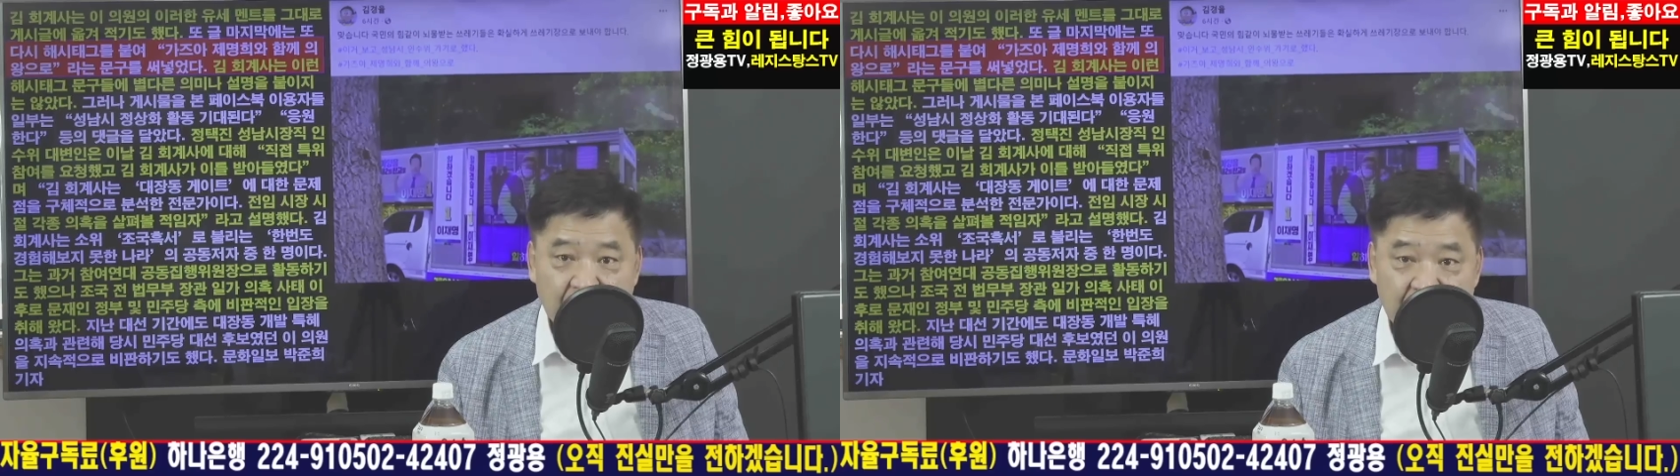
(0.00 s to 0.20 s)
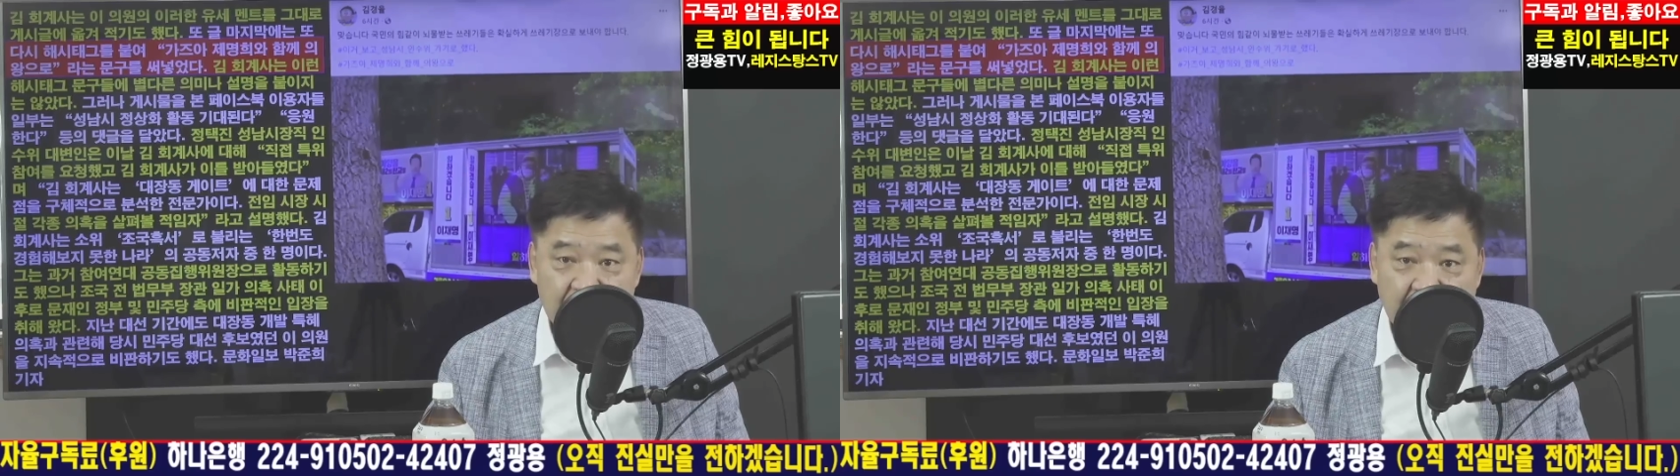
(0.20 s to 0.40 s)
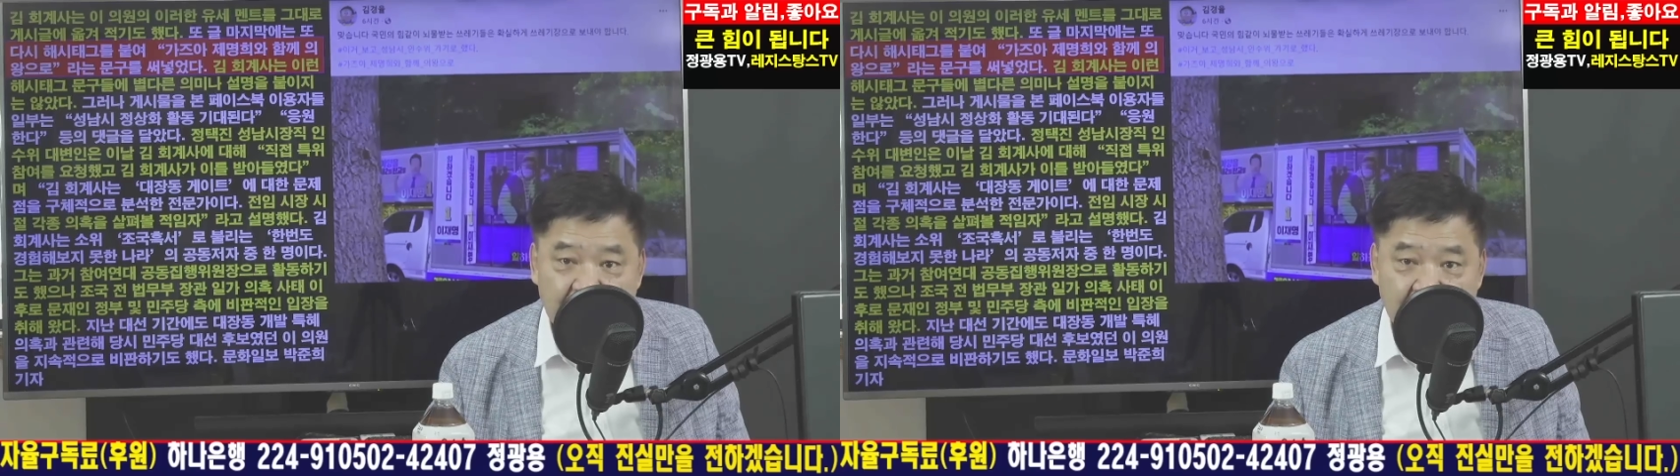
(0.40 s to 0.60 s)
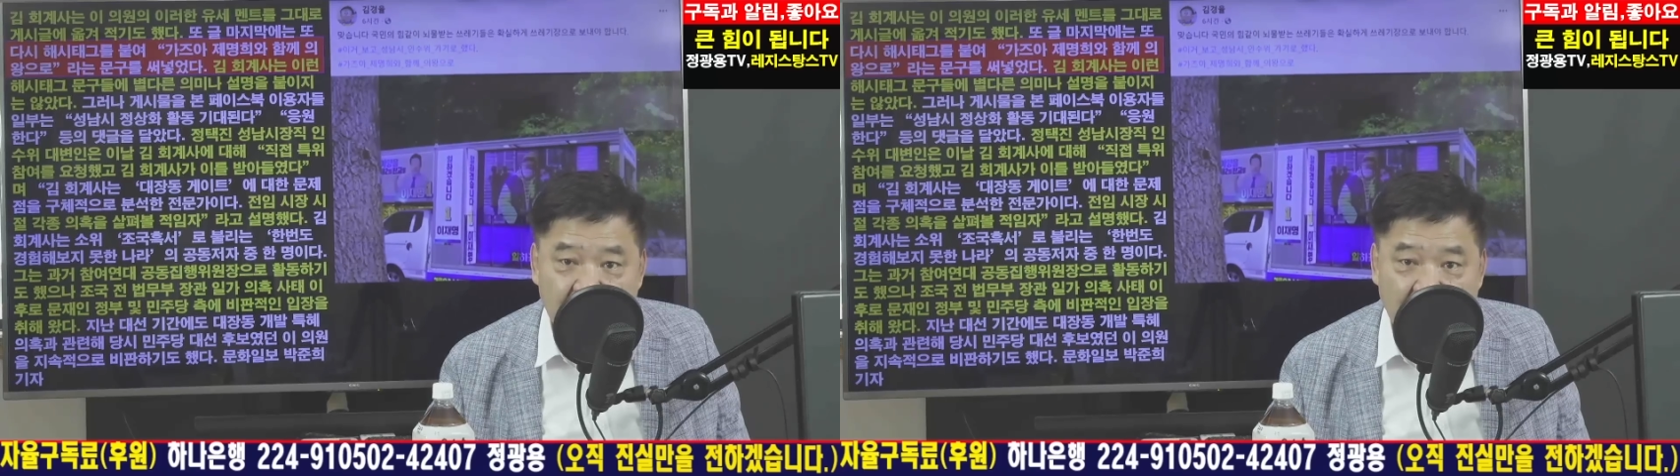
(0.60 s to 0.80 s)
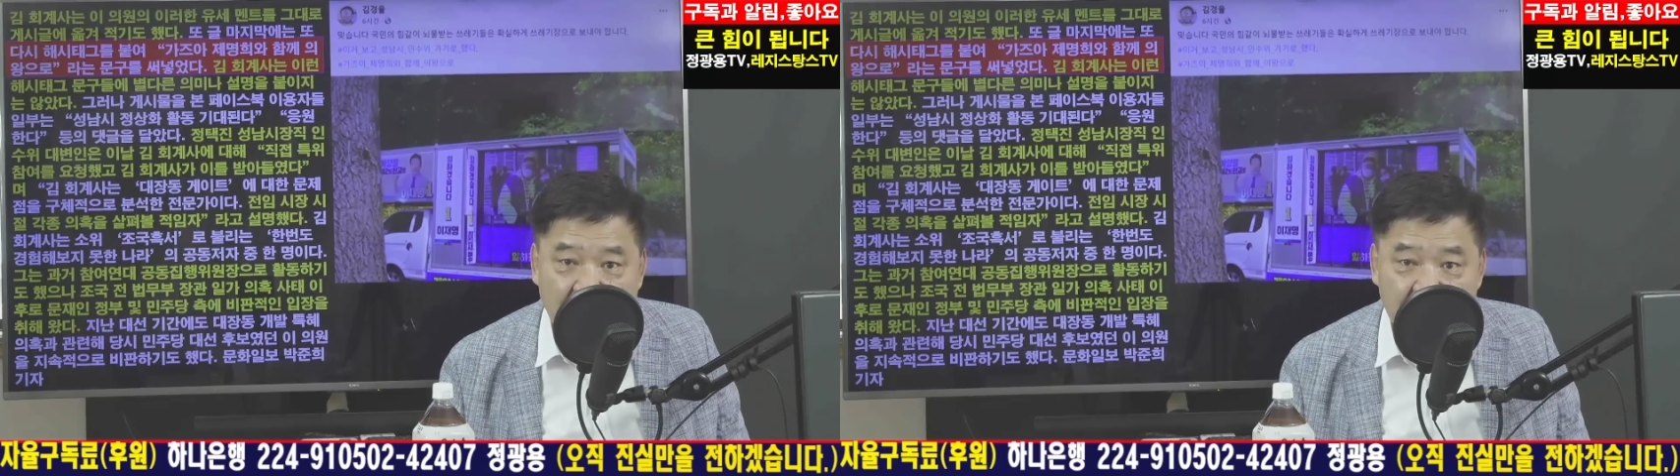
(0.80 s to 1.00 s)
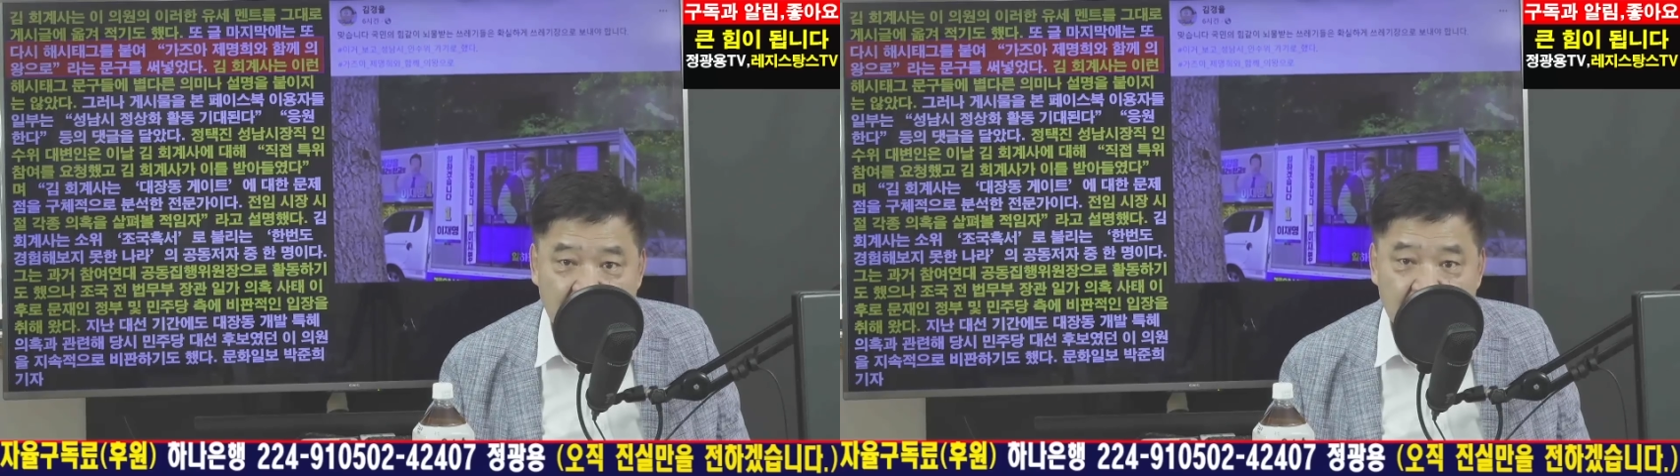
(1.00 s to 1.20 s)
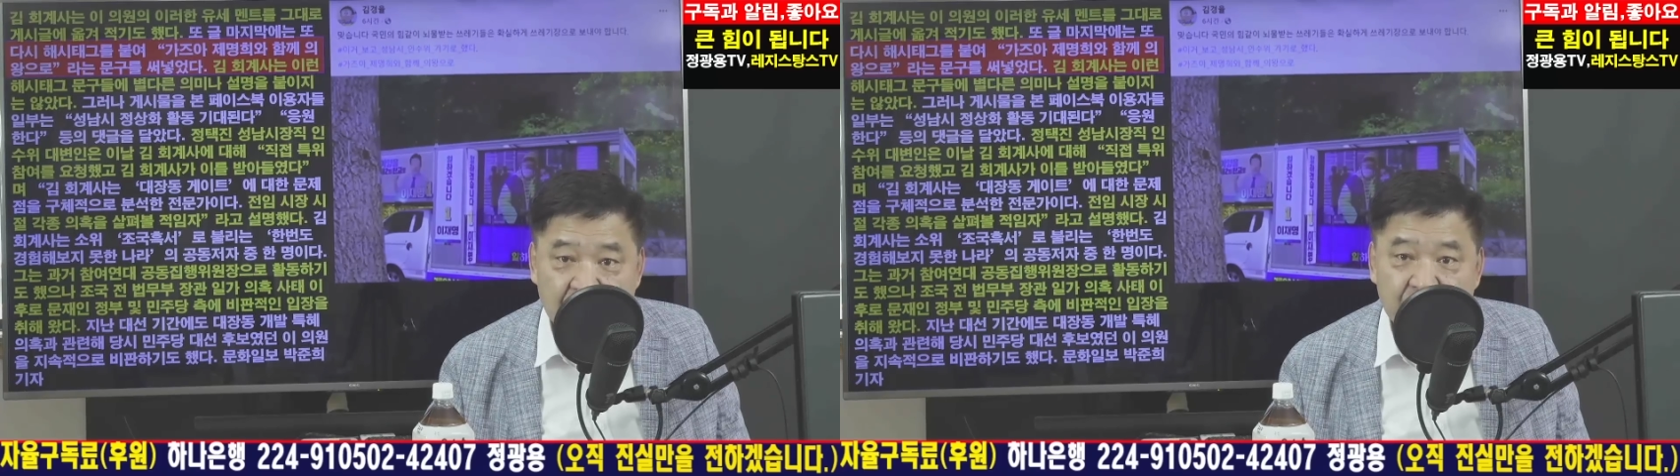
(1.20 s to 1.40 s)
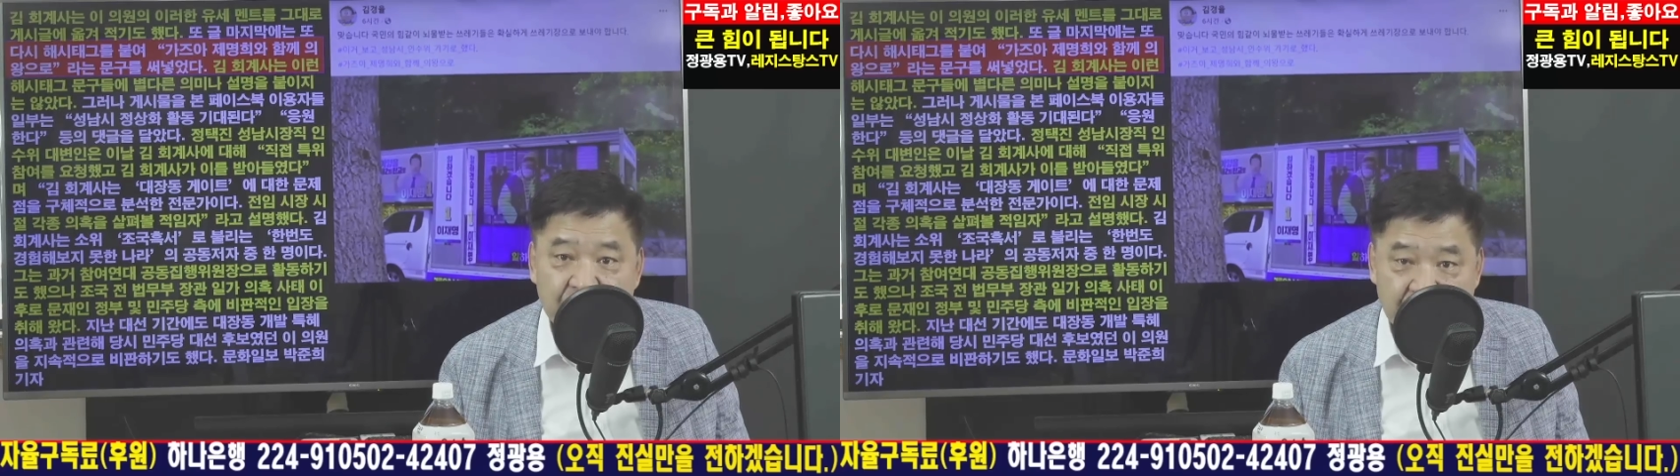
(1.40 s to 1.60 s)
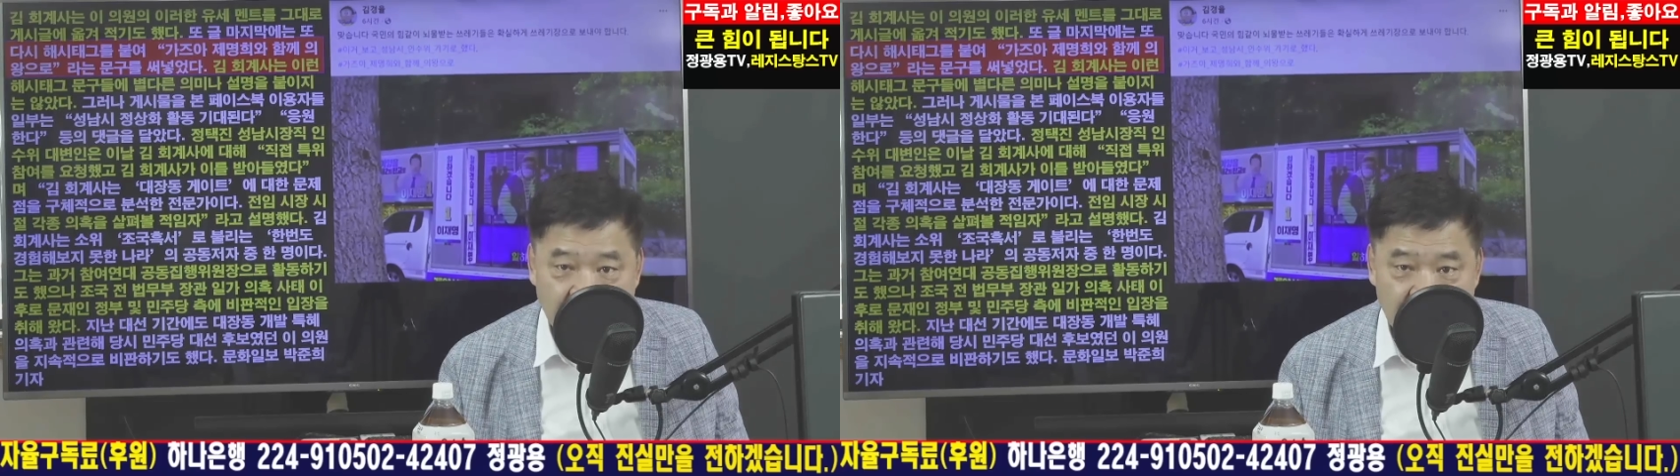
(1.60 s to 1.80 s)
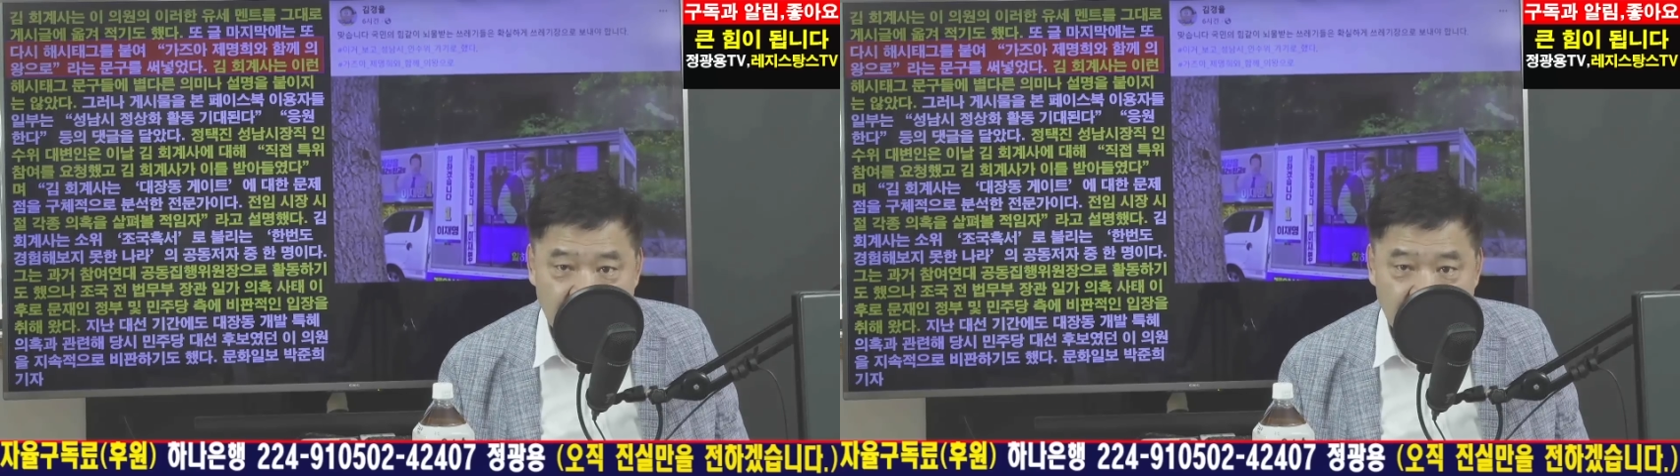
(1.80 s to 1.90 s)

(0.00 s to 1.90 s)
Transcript: 이재명과 은숨이죠.